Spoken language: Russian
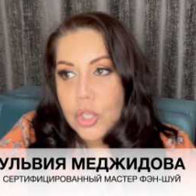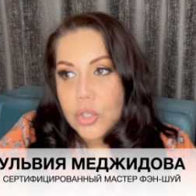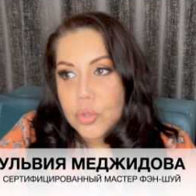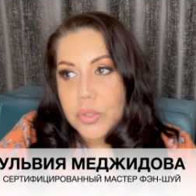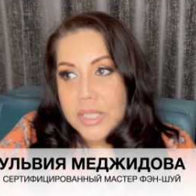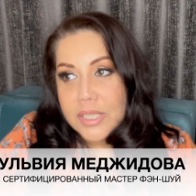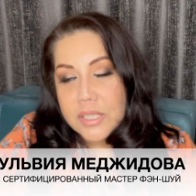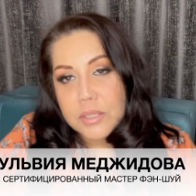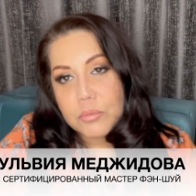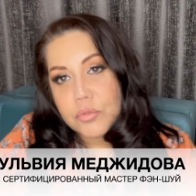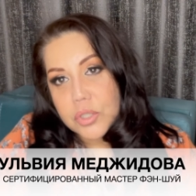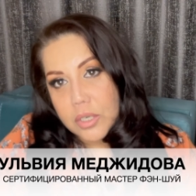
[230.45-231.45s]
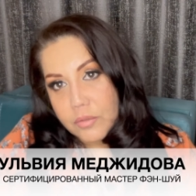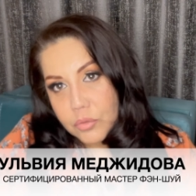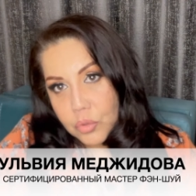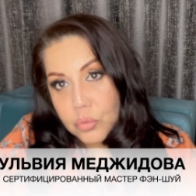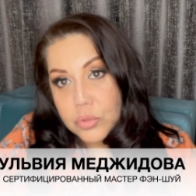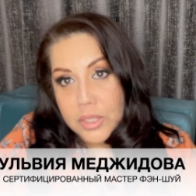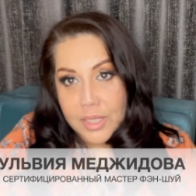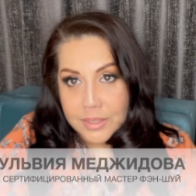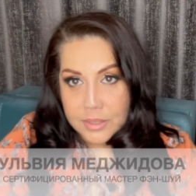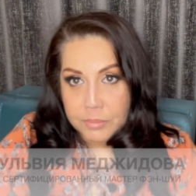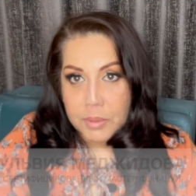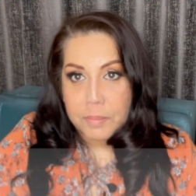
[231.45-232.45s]
Но если ему все равно
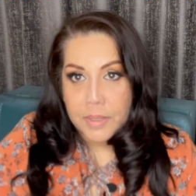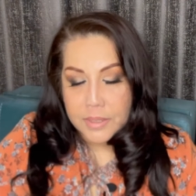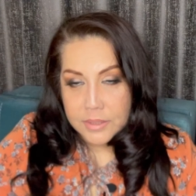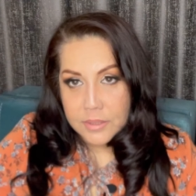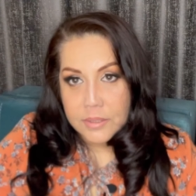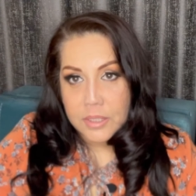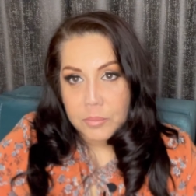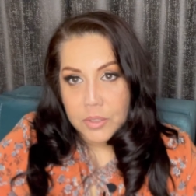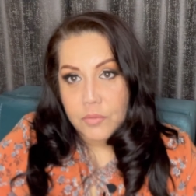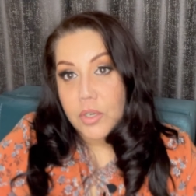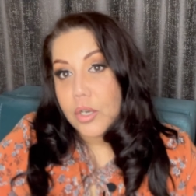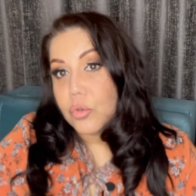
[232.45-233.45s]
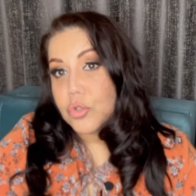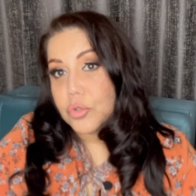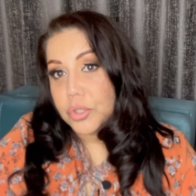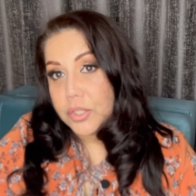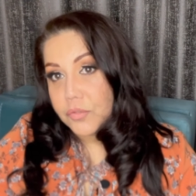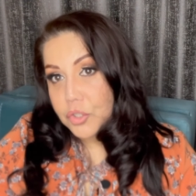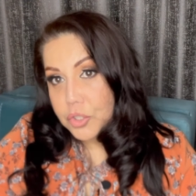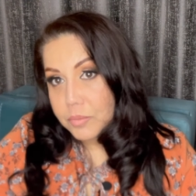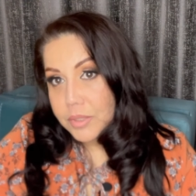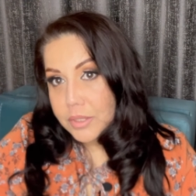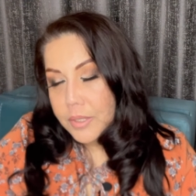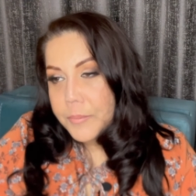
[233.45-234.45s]
удастся попасть э, именно в хорошую
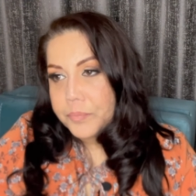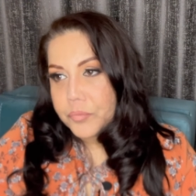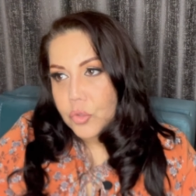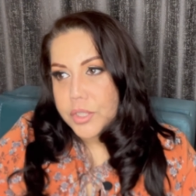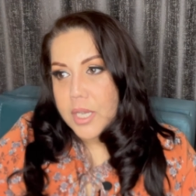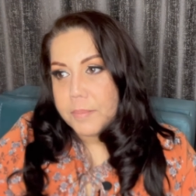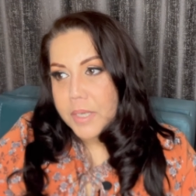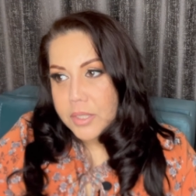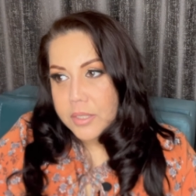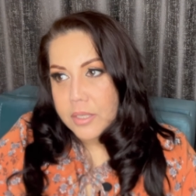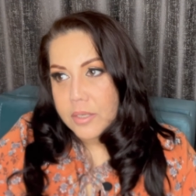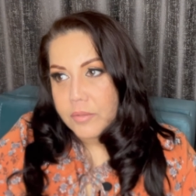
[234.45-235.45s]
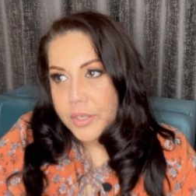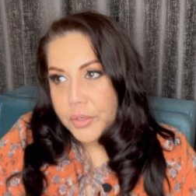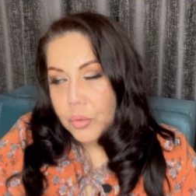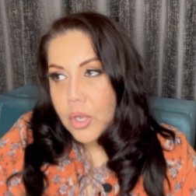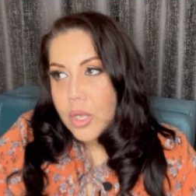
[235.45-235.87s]
недвижимость, то есть я опять-таки говорю,